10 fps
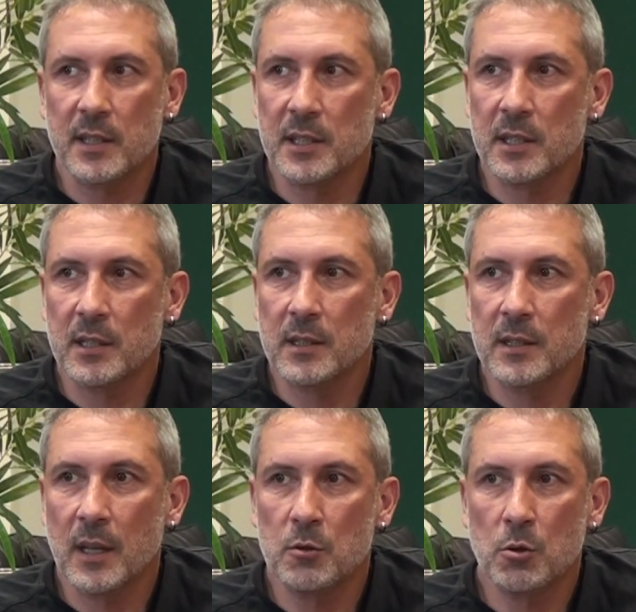
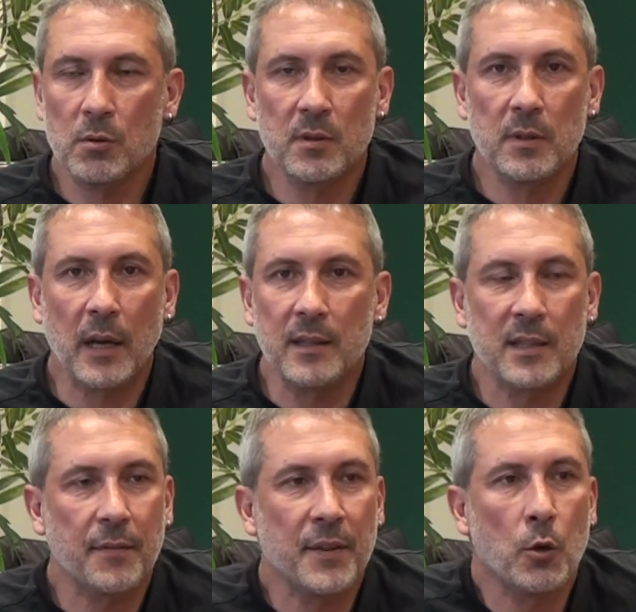sıkışıklığından çok yani
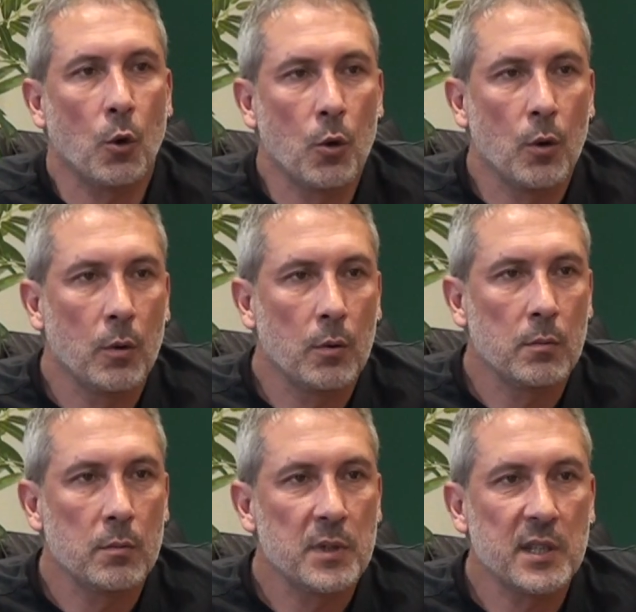trafik yok.
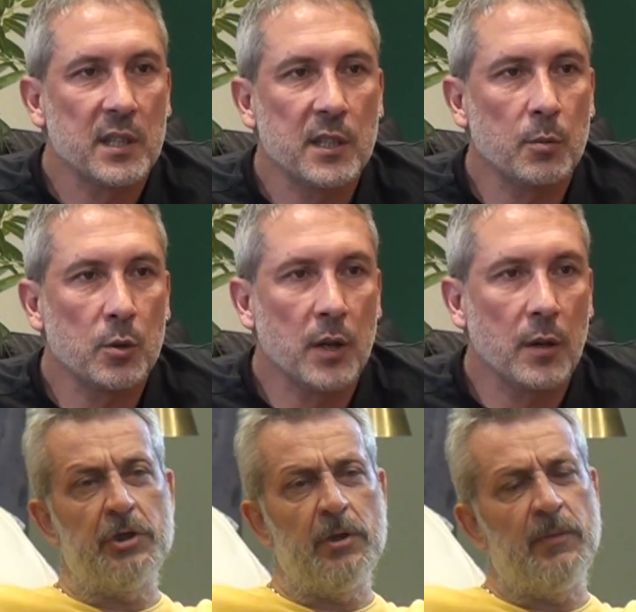Sıkıntı yok
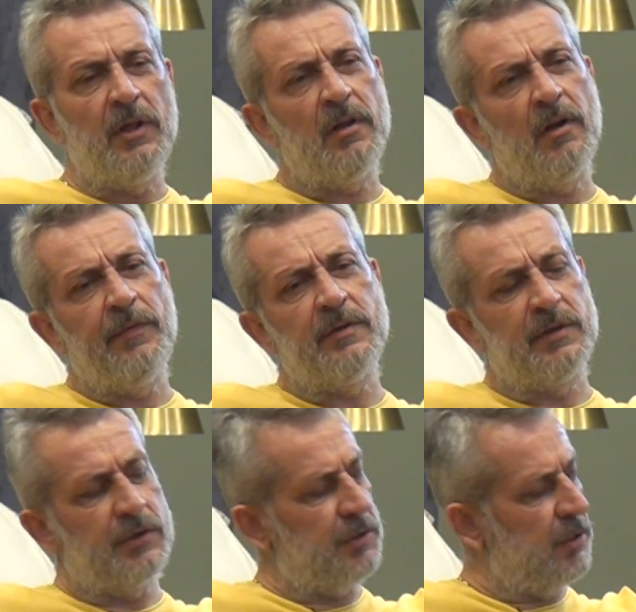burada. canım ne
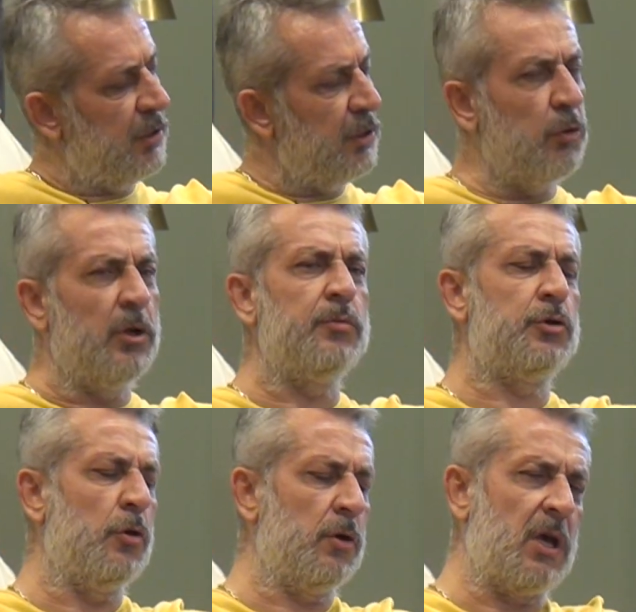trafik sıkışıklığı hiç
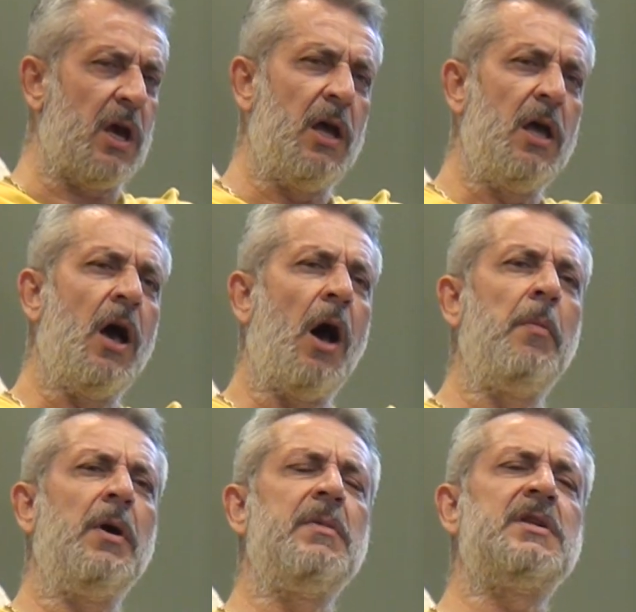öyle bir şey yok ya.
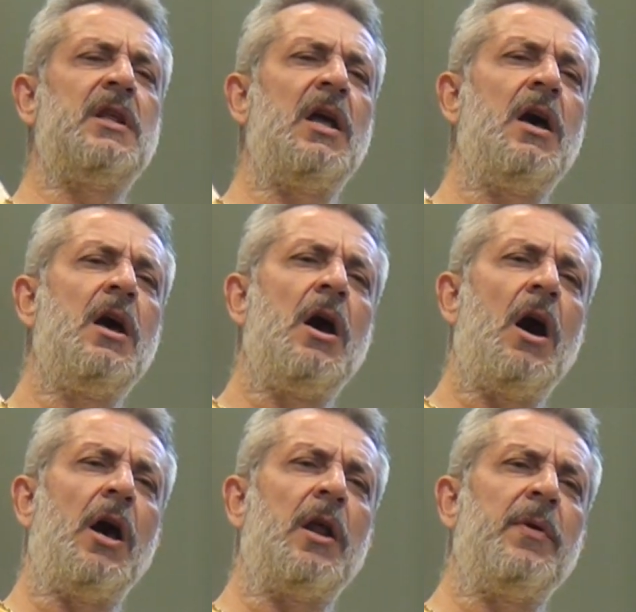Ama mesela
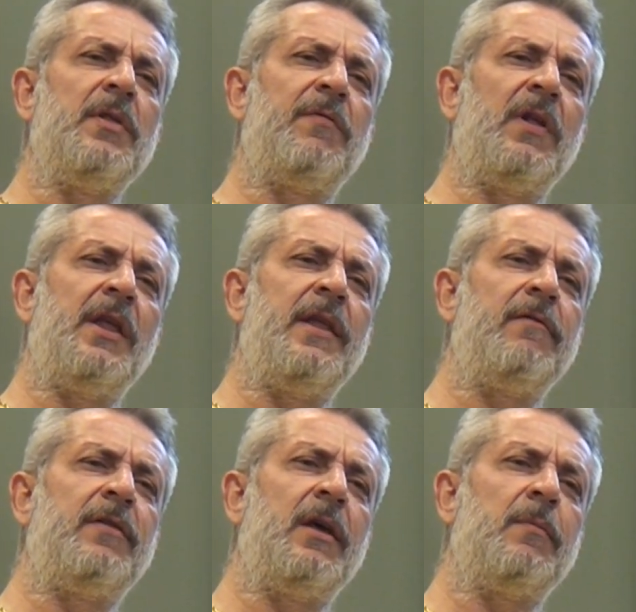arabanı
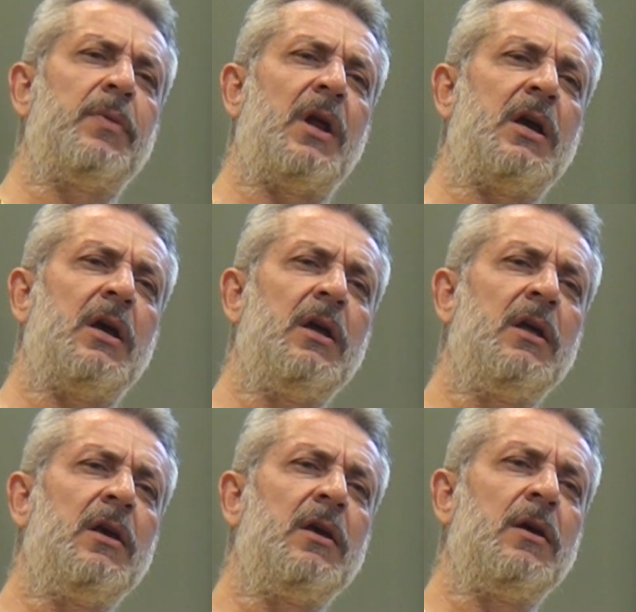falan evde bırak.
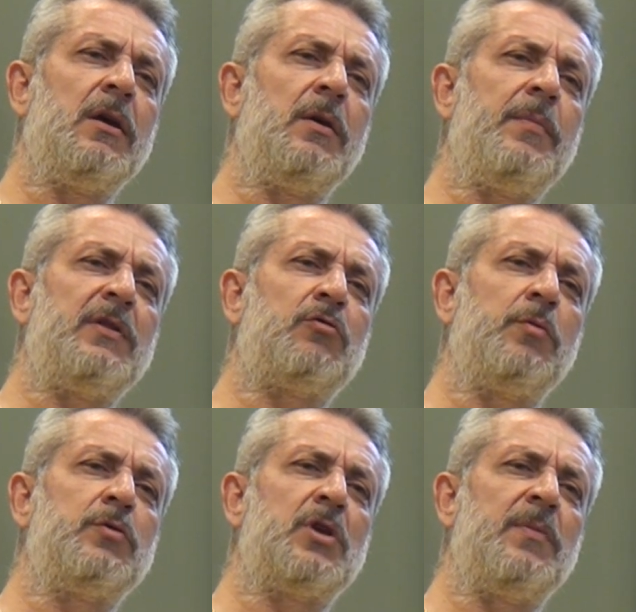E,
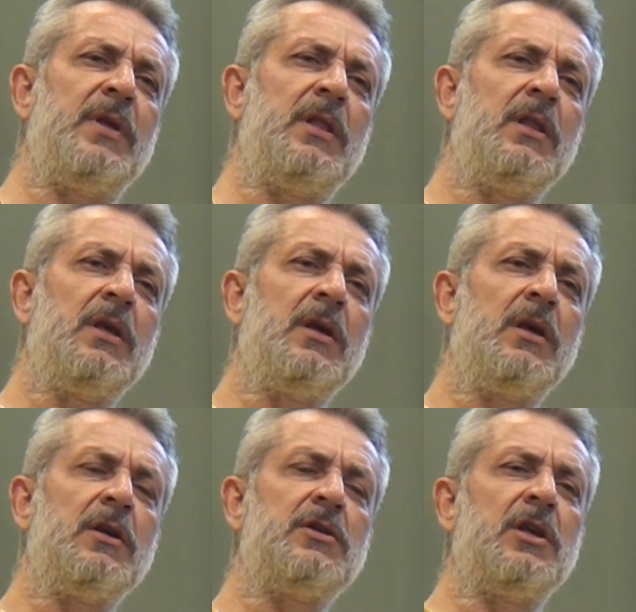metrobüse bin.
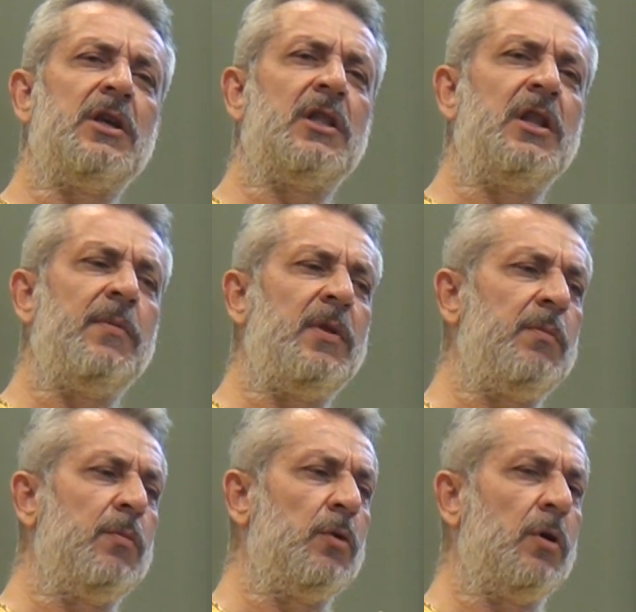İşte ya da ne
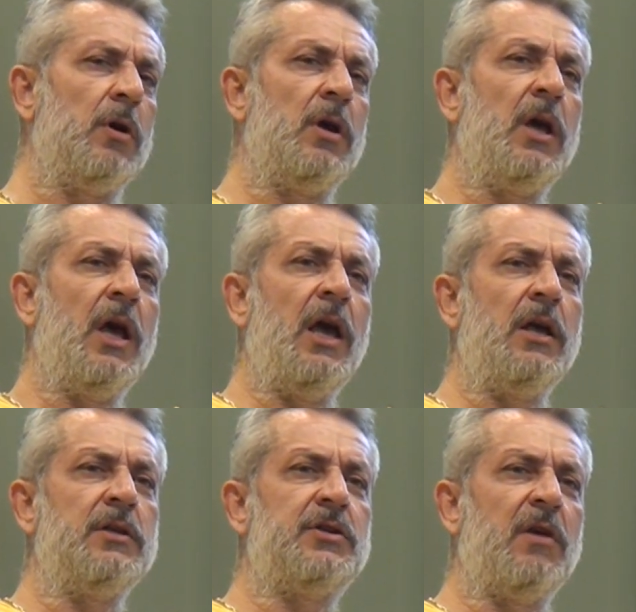bileyim bu Bisikletle
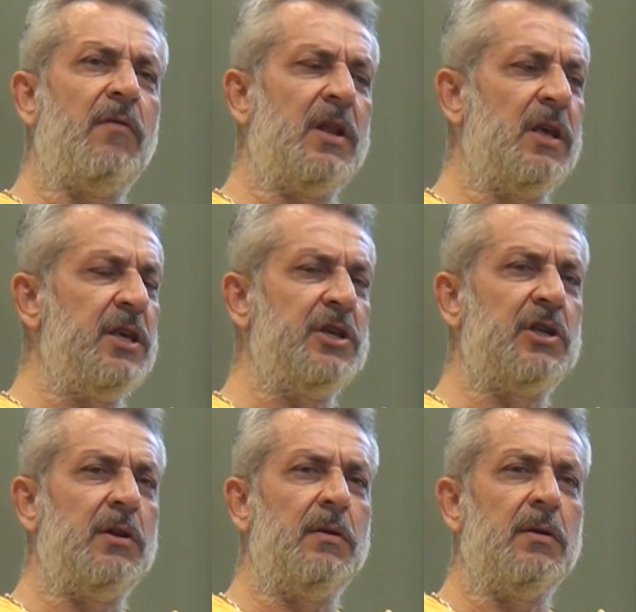yürü. e, şey var ya
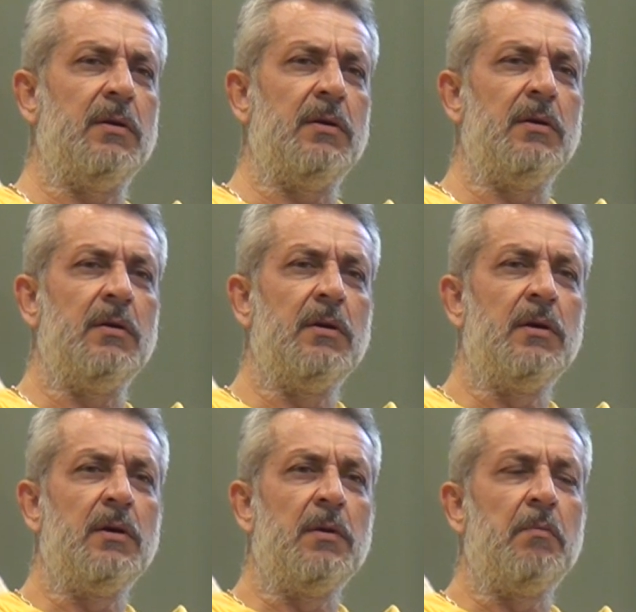yeşil
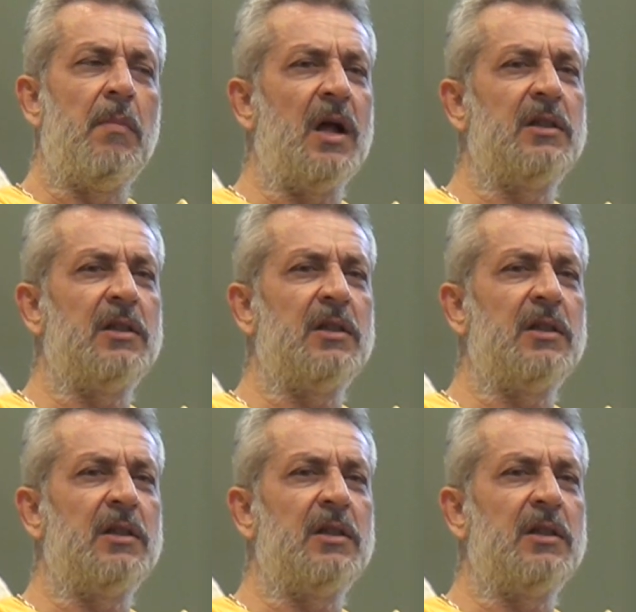Scooter gibi.